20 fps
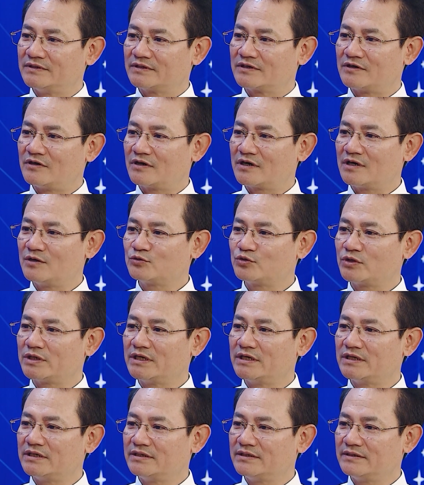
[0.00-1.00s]
có công suất
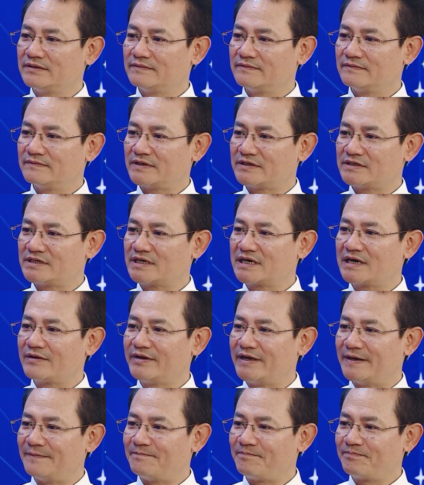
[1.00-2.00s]
lớn vào giờ cao
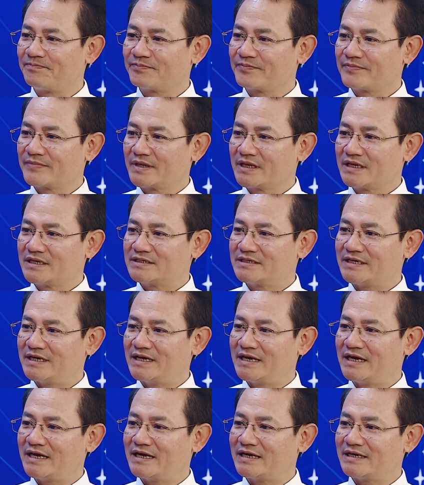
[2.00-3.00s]
điểm sẽ
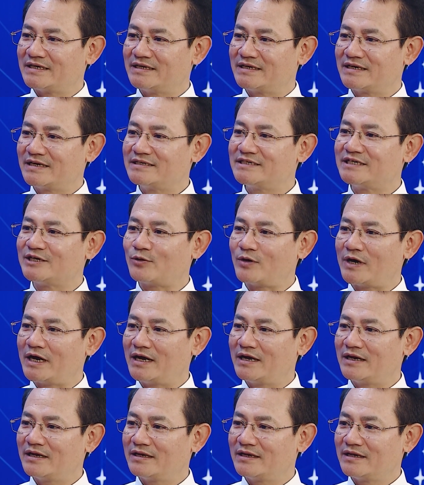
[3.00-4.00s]
là những cái chìa
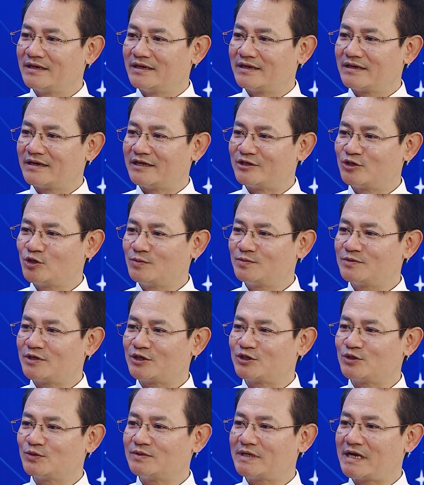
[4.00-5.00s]
khóa để giúp cho
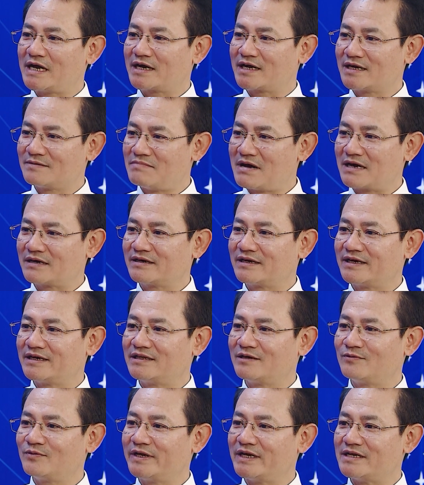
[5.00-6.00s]
chúng ta cân bằng được hệ
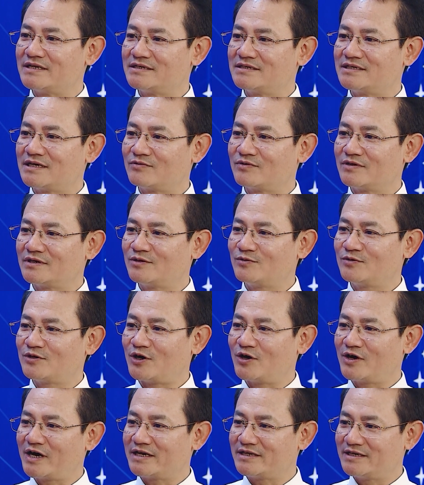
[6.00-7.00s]
thống điện trong những lúc
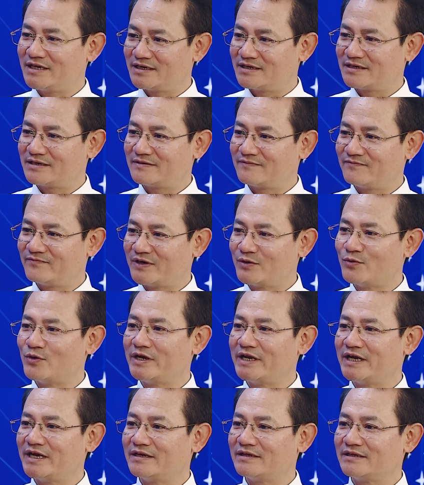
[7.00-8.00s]
khó khăn nhất về nguồn
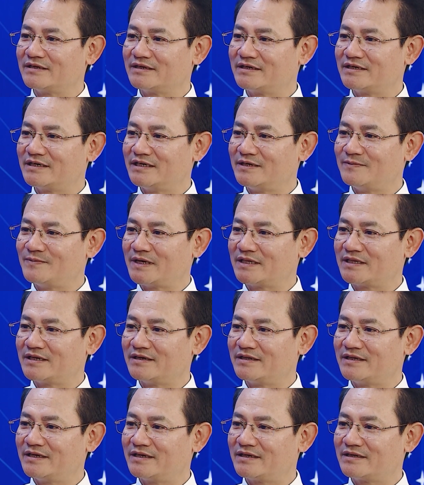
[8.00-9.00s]
điện, khi mà thời
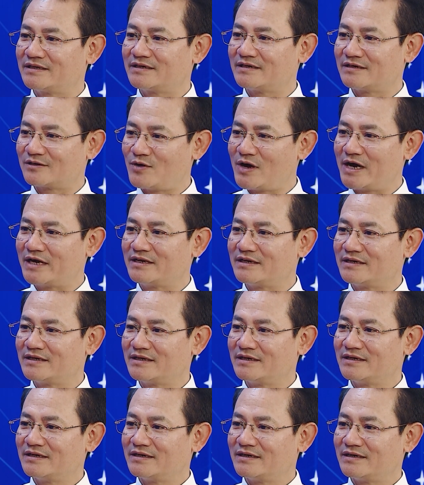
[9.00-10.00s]
tiết cực đoan
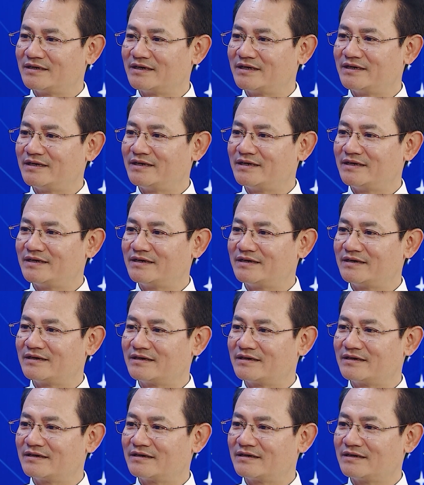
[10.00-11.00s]
gây
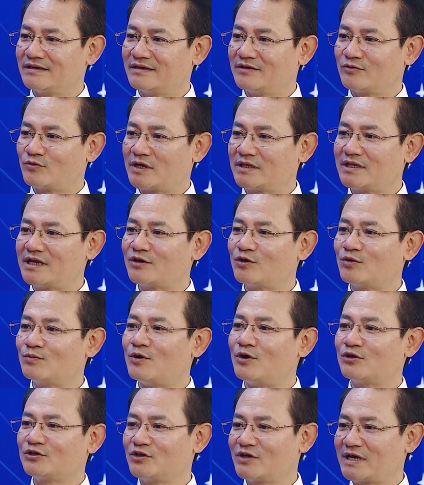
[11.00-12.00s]
quá tải cục
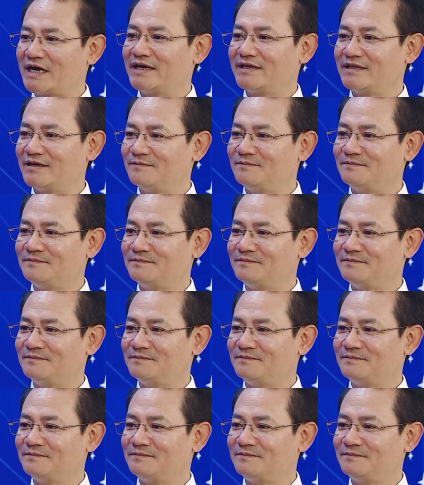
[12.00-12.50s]
bộ cho cả hệ thống.